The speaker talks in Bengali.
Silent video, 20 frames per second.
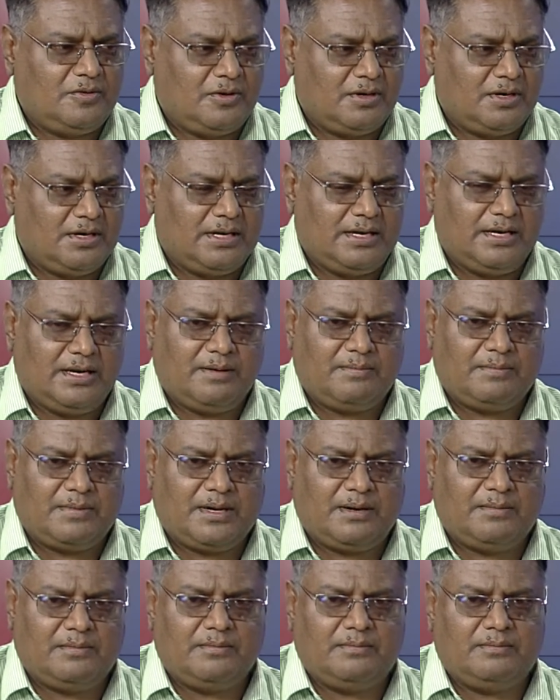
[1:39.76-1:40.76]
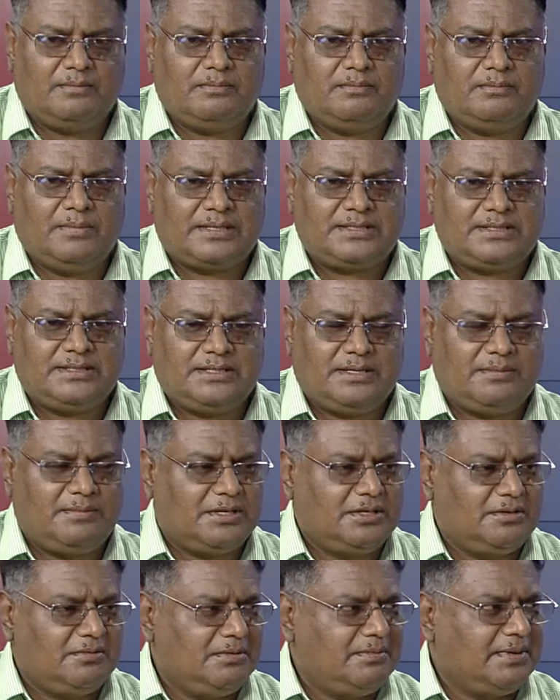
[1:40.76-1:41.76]
অনলাইনে আমরা মেসেজের
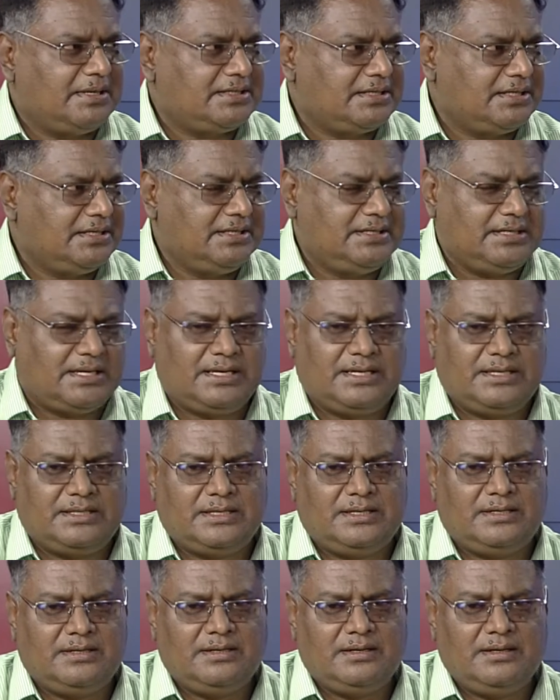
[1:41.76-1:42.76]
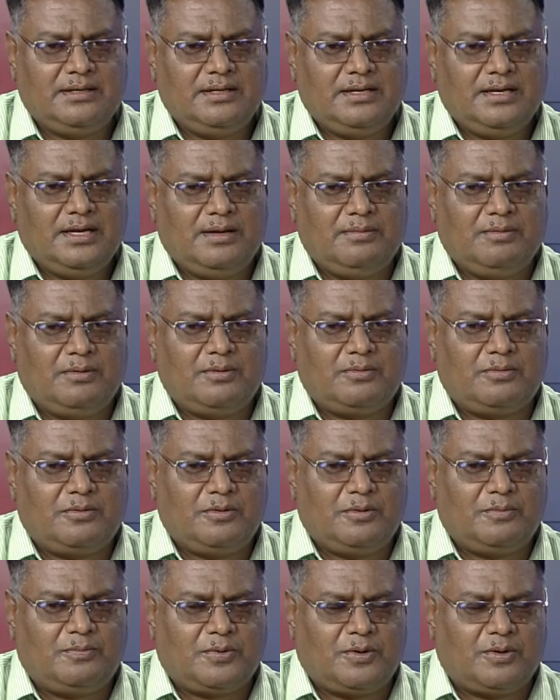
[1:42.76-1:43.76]
মাধ্যমে বাচ্চাদের জানিয়ে যাই এবং
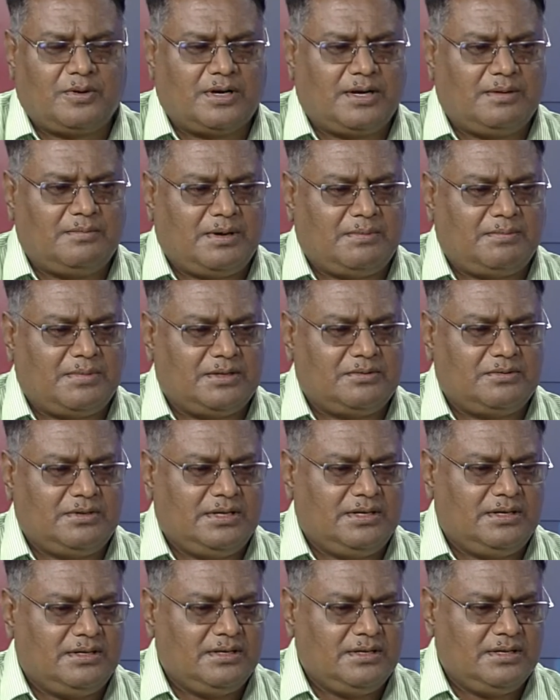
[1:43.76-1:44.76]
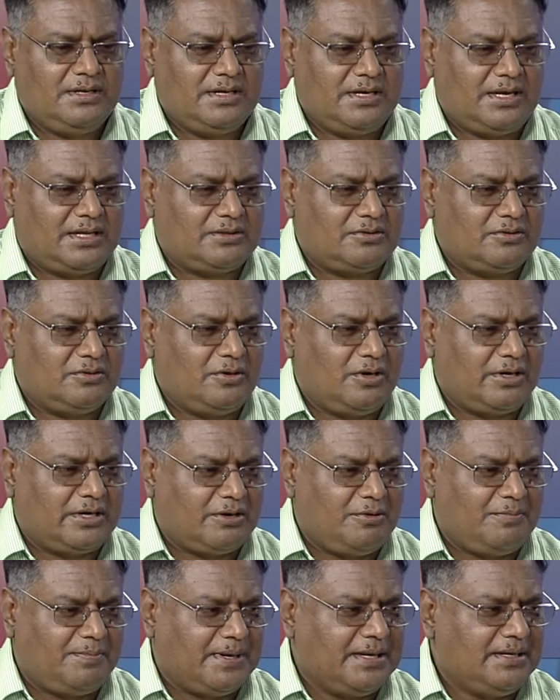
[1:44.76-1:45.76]
কোনো প্রোগ্রাম আমরা যদি রাত্র
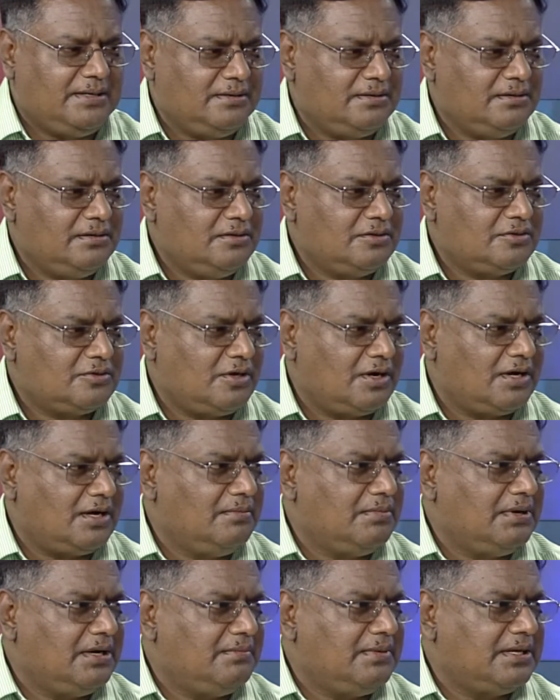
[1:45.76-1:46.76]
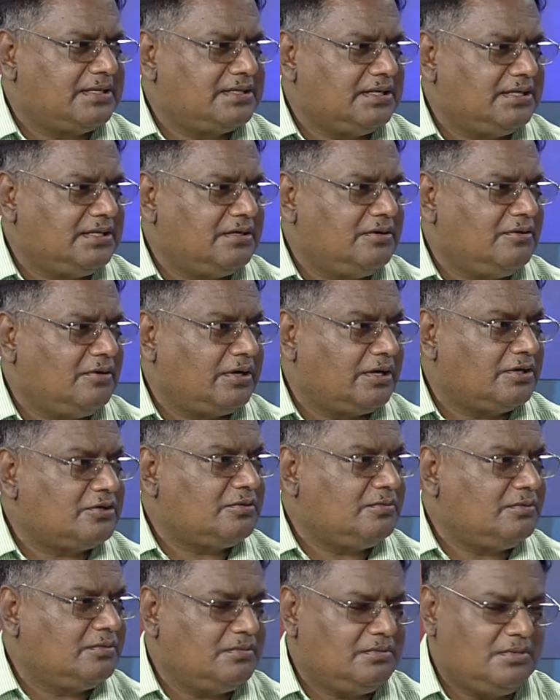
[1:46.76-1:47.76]
নয়টাও পাই সকালবেলা বাচ্চাদের নয়টার
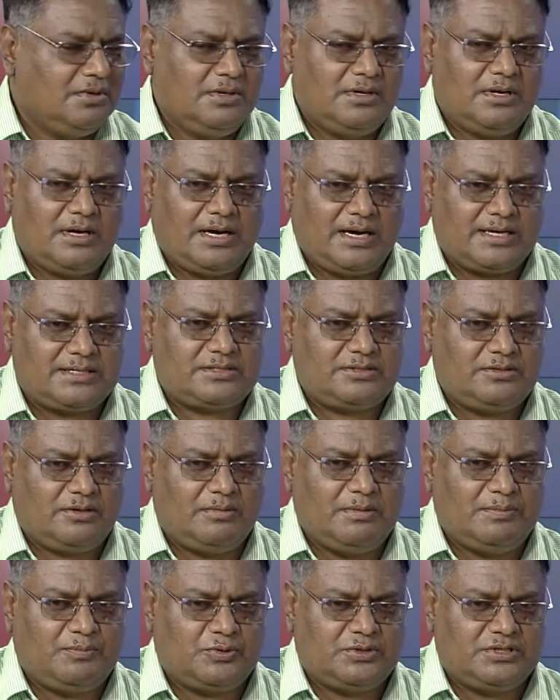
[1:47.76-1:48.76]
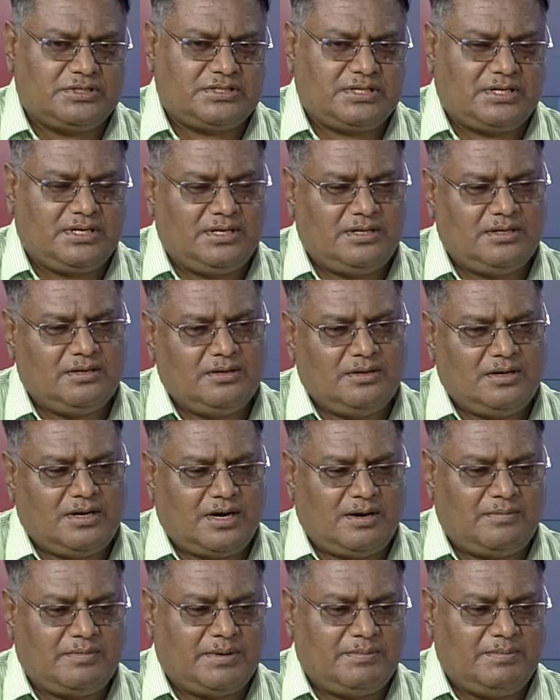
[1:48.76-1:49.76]
সময় আসতে হবে প্রতিষ্ঠানে
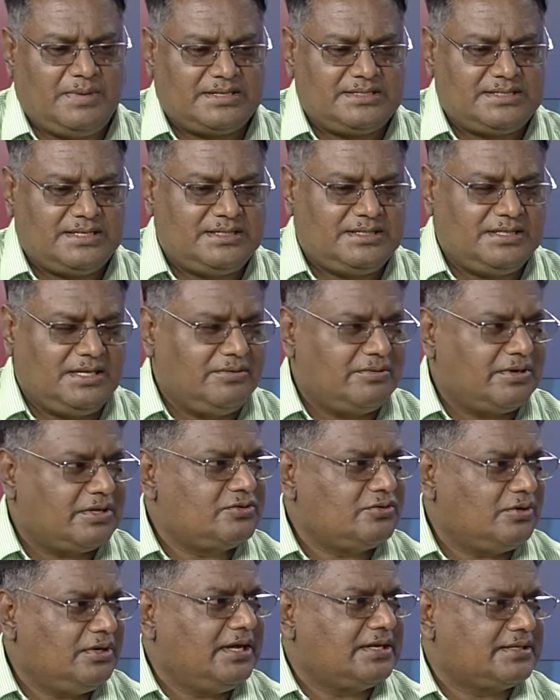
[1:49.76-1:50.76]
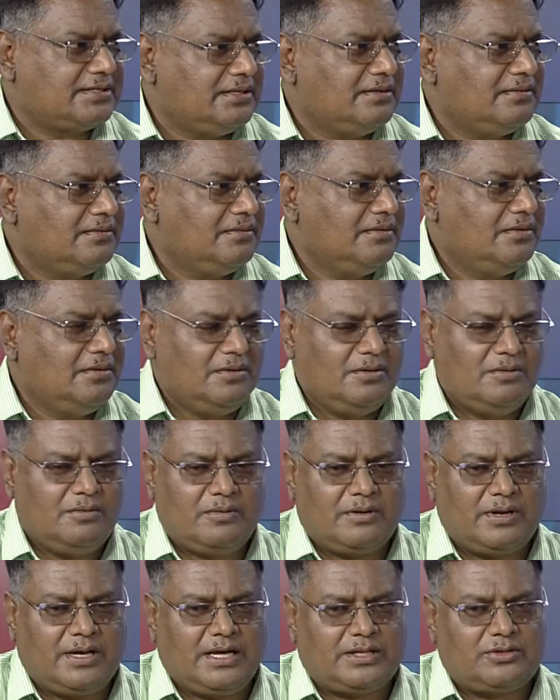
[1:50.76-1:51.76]
আমরা মেসেজ দিলে ওরা চলে আসে
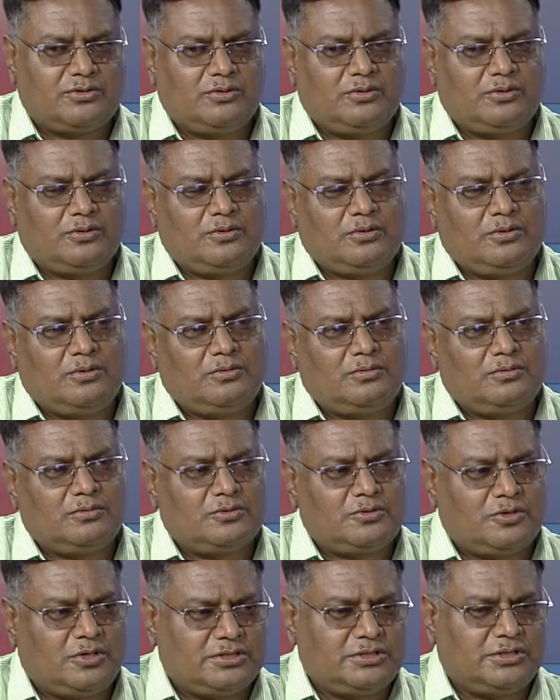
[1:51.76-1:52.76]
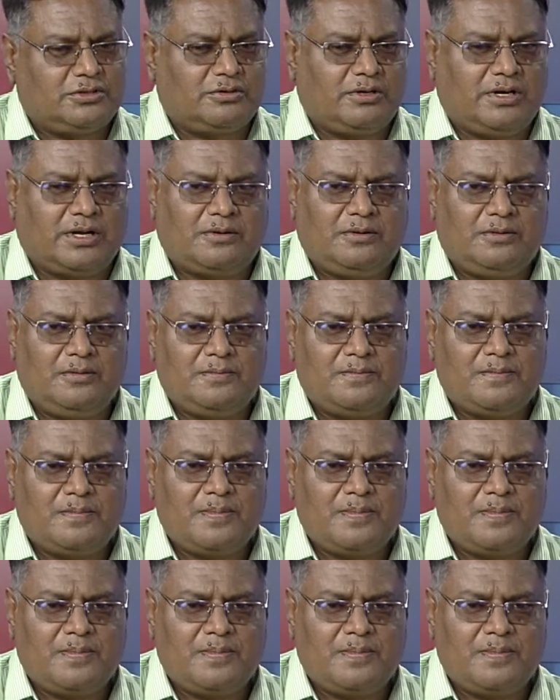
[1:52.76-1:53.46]
ওরা এতটুকু সচেতন এখন